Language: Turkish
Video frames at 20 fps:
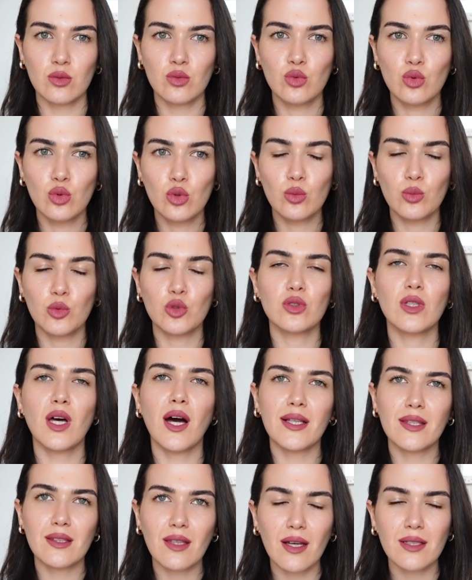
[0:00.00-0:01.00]

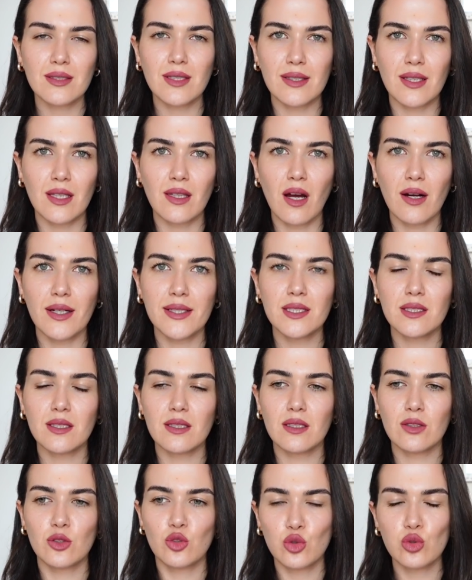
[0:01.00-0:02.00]
durumunda hatta zaten
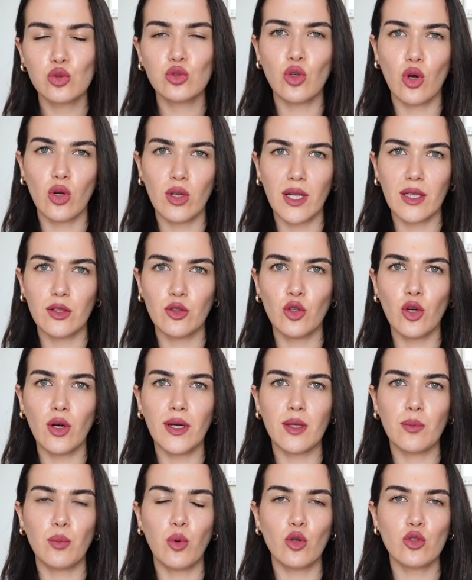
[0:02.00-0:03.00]
artık şu söyleniyor
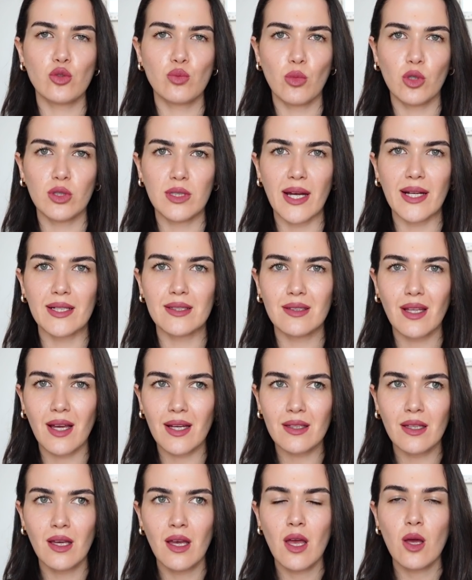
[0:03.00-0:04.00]
hani
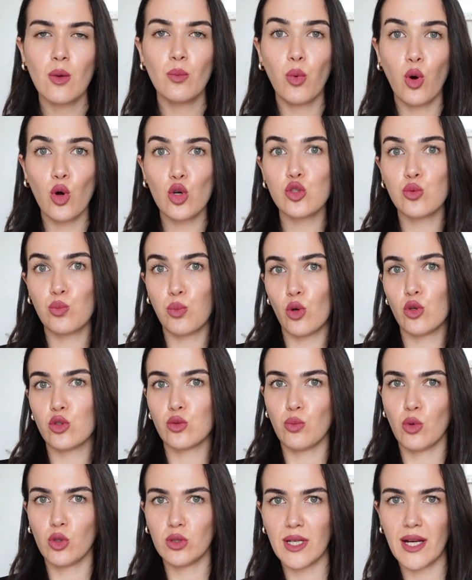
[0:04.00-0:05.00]
postmodernden post
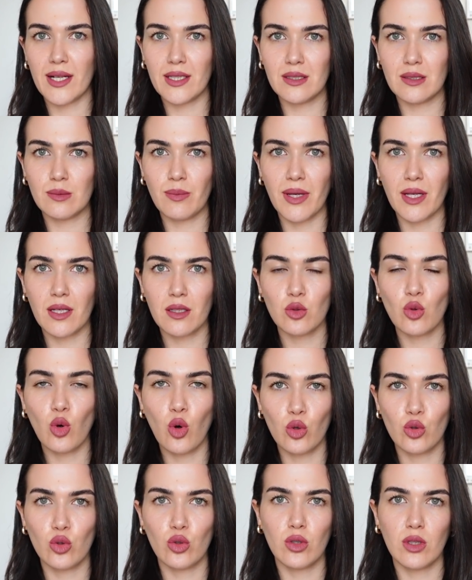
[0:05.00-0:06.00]
postmodernizme
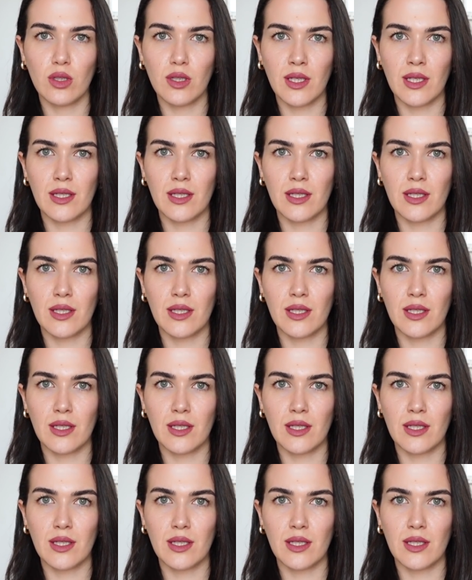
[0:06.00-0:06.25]
doğru